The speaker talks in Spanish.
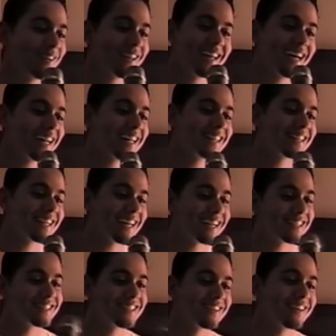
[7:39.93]
iba a dejar
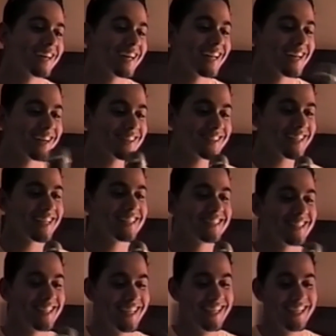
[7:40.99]
entrar si digo, que la cosa era
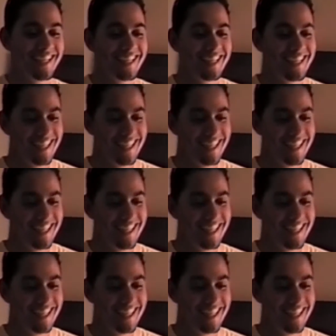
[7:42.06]
así. No